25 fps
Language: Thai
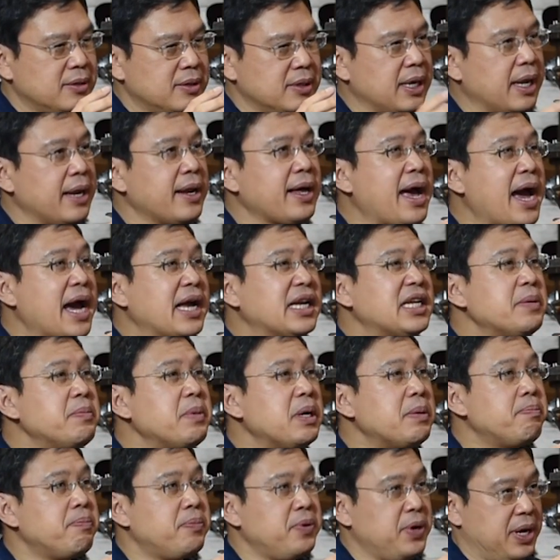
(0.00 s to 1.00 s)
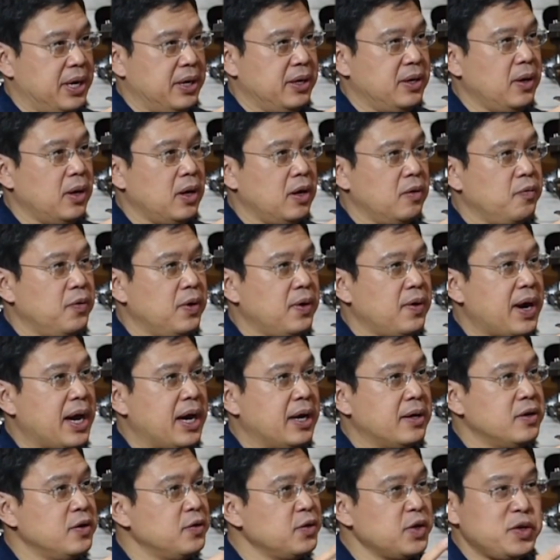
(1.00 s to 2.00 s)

สถานการณ์ที่มันเปลี่ยนตลอดเวลา